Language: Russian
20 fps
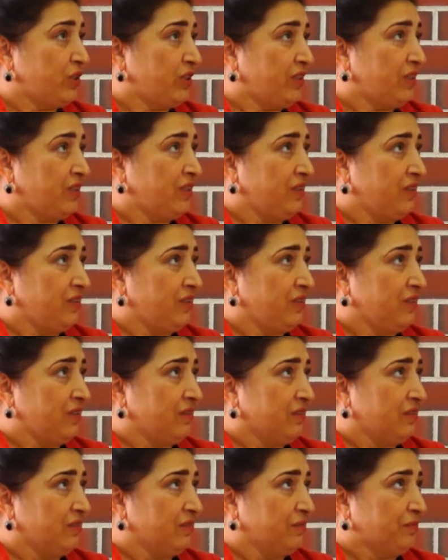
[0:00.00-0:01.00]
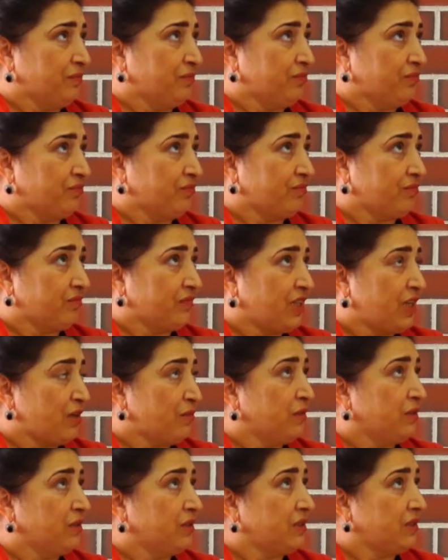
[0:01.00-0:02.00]
и эм,
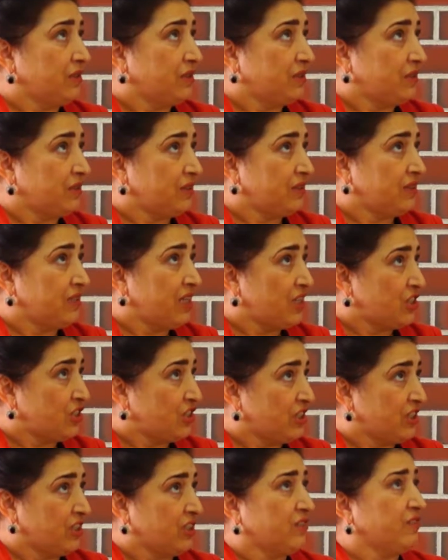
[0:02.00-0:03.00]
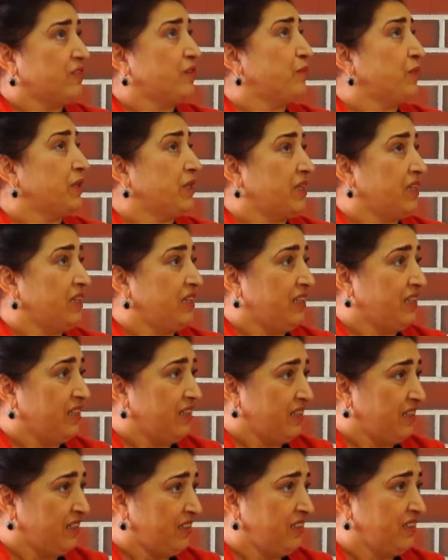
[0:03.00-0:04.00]
как бы с нашего
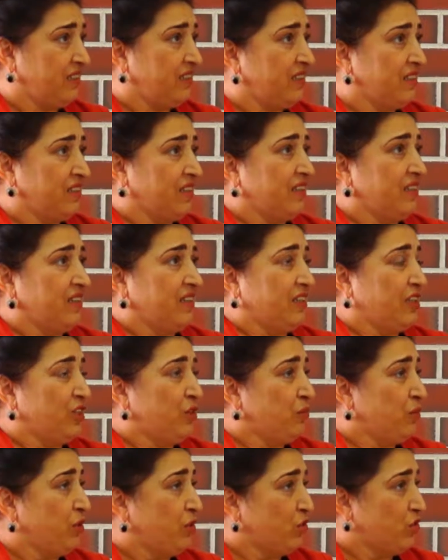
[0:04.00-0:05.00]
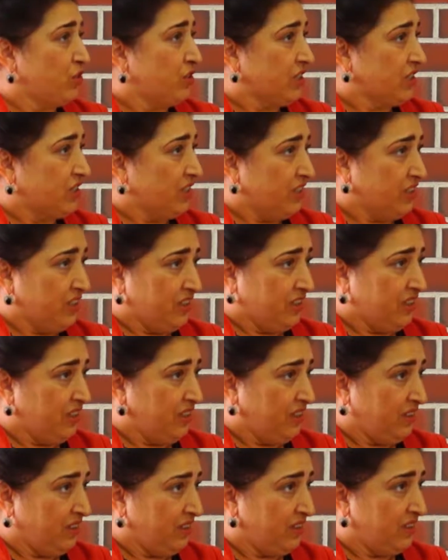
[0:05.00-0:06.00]
поколения имеются
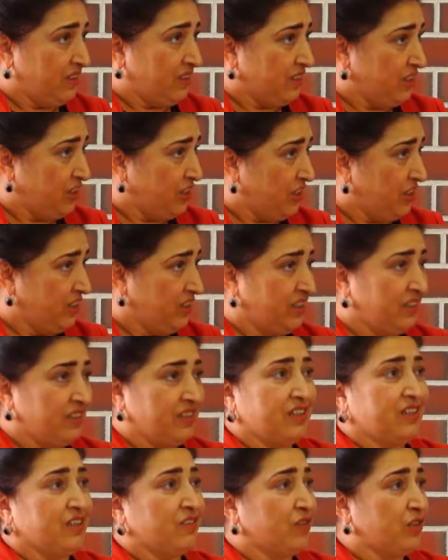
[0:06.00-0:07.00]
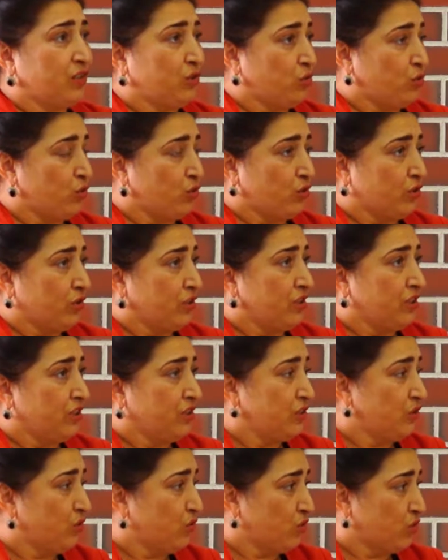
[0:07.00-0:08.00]
книги, книги, в которых
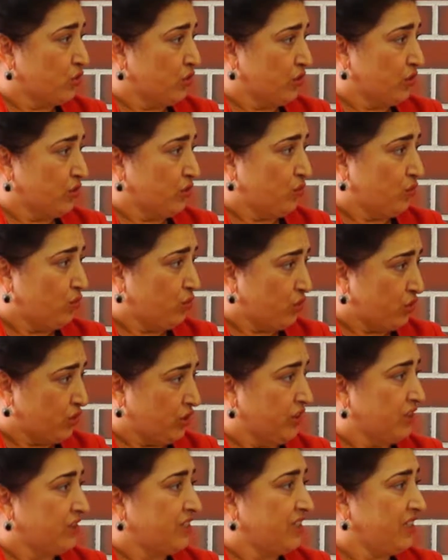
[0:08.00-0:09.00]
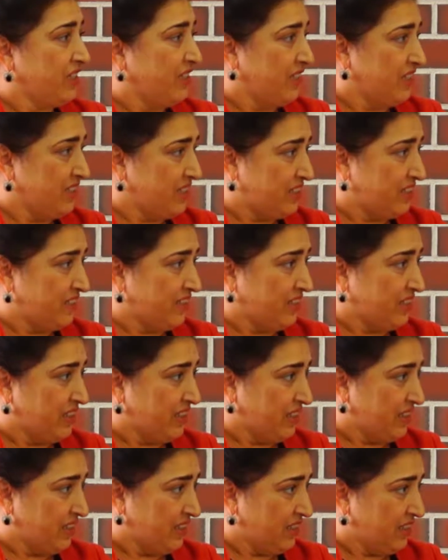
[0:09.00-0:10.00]
изложены очень
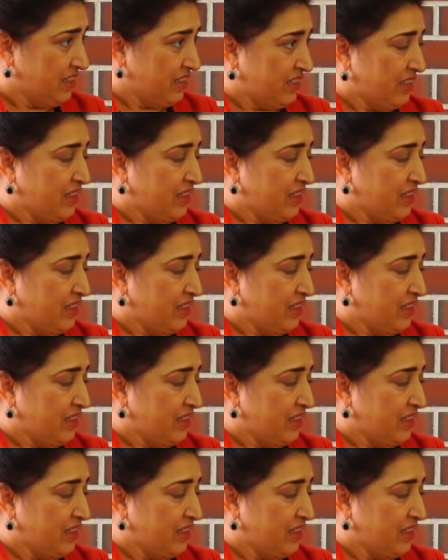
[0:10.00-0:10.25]
таинственные